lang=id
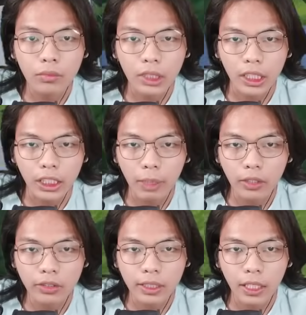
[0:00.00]
Nah, ini
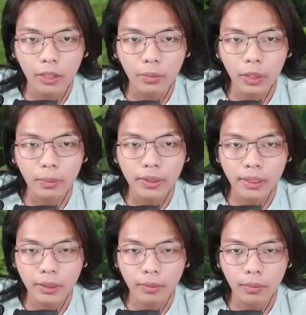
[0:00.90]
bagus nih kalau buat base
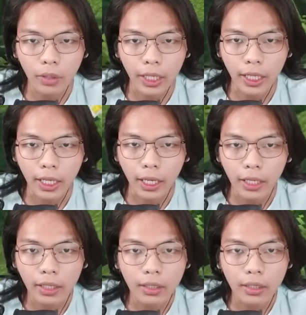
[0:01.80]
nih. Boleh.